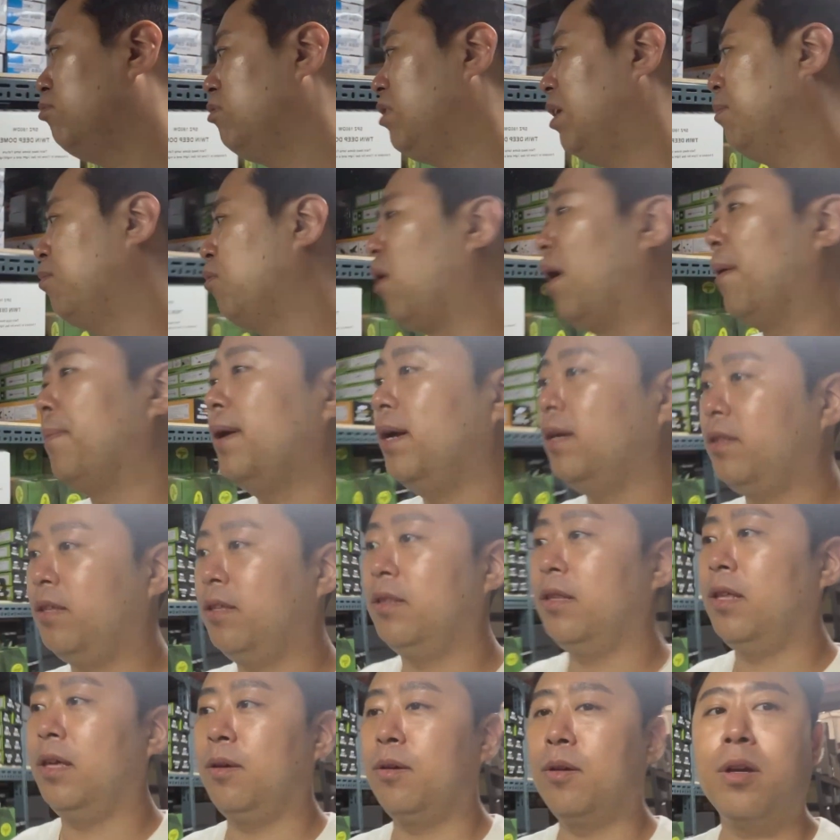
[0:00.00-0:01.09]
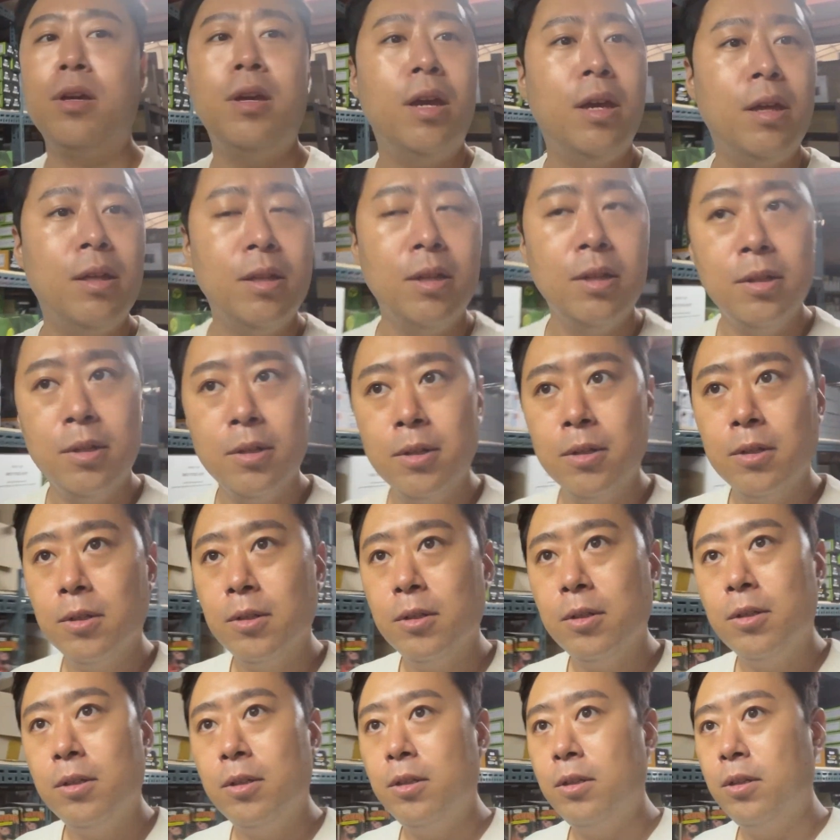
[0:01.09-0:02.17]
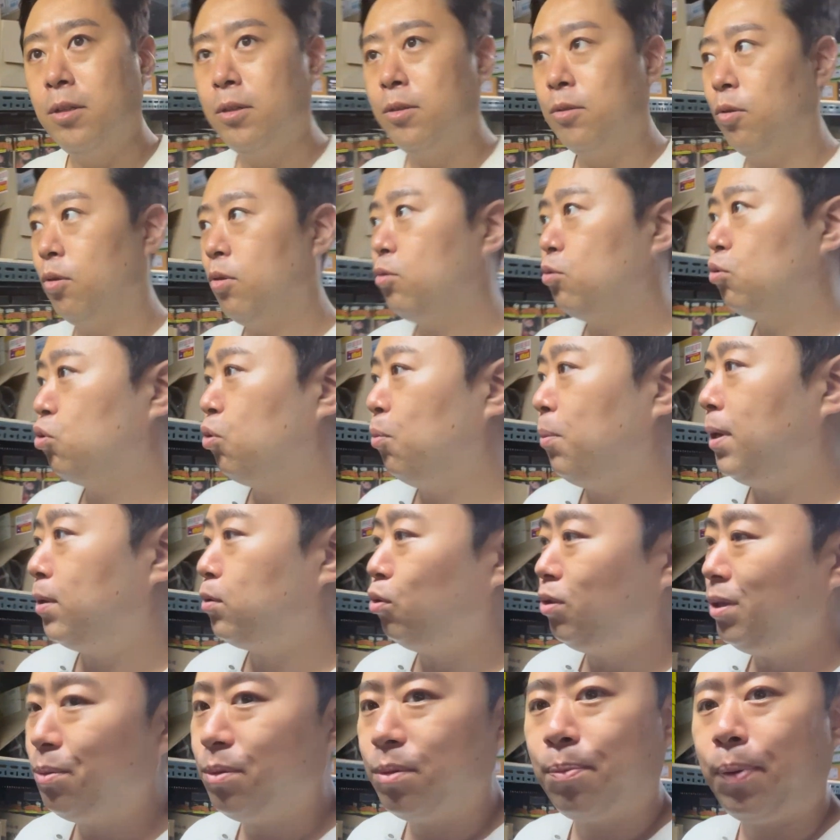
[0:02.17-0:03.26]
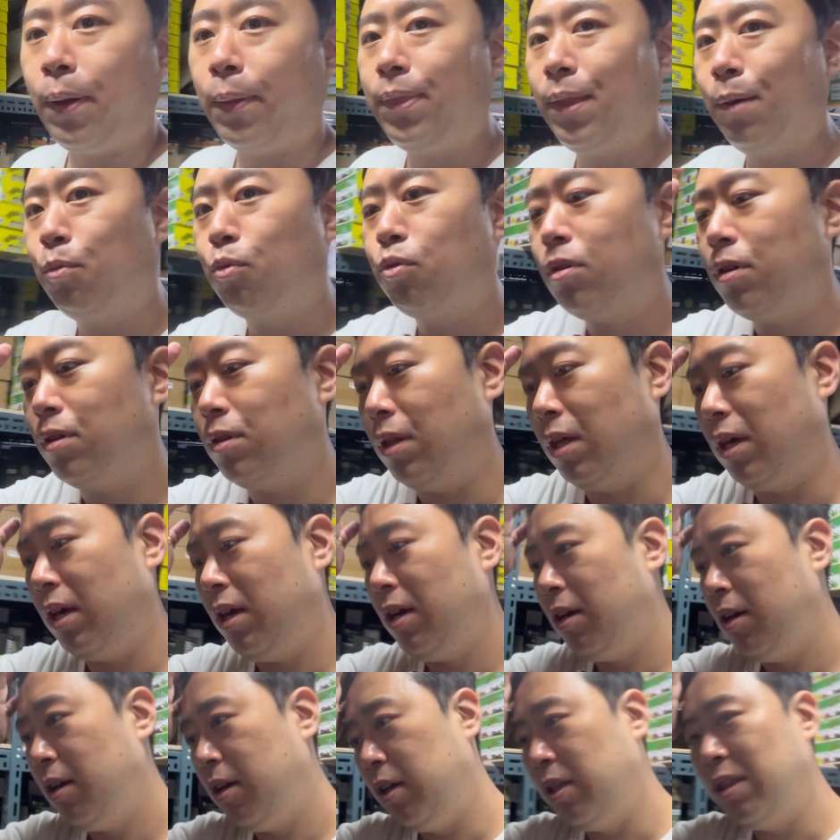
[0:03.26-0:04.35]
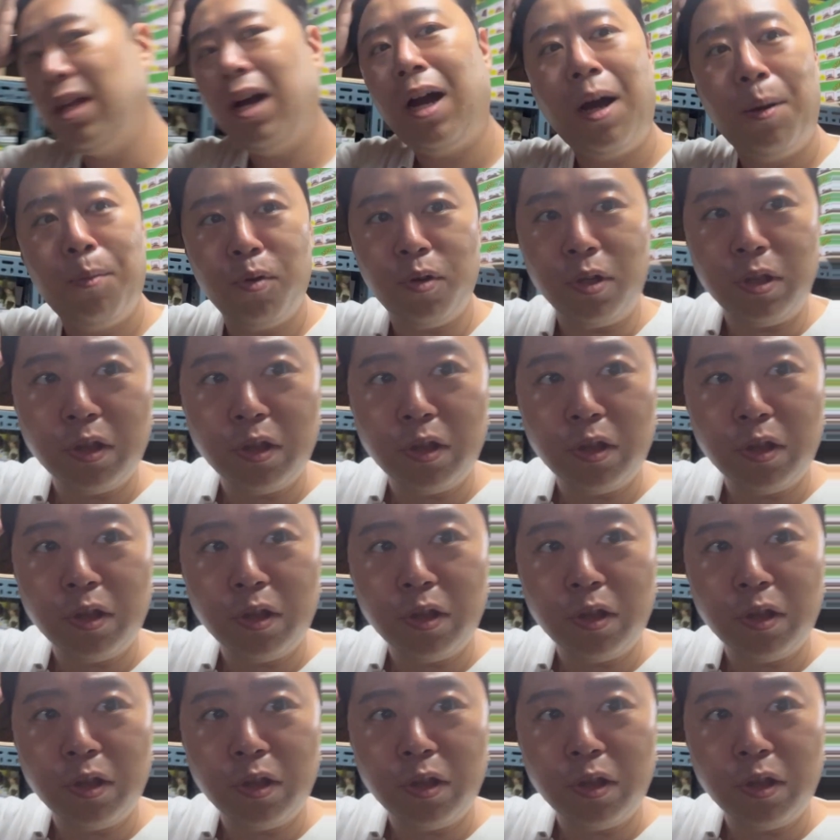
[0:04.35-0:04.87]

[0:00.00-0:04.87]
분들이 한번 와봐야 되는데 이게 여기도 소매 손님을 봤나 모르겠네. 이따가 한번